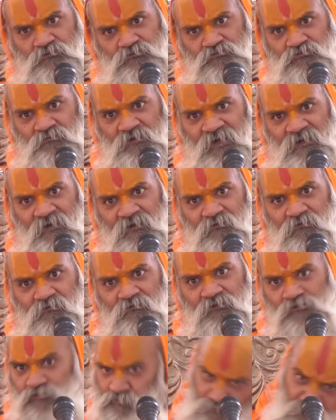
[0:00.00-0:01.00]
जो सुनाना
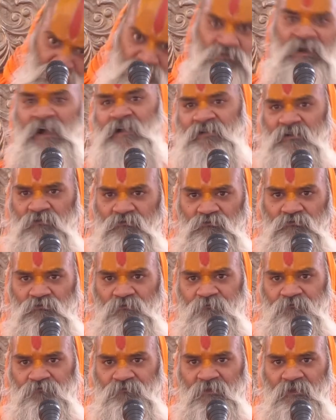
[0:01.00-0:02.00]
हो सुनूंगा
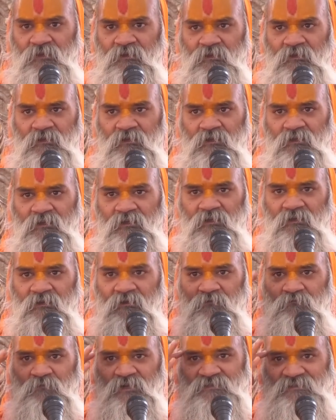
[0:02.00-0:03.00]
जरूर
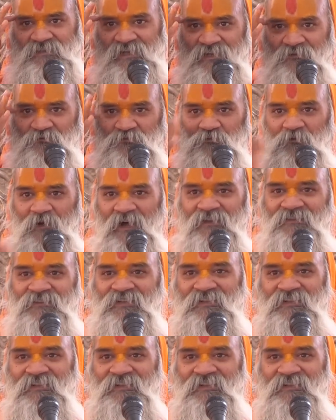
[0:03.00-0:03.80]
बस यही तो बात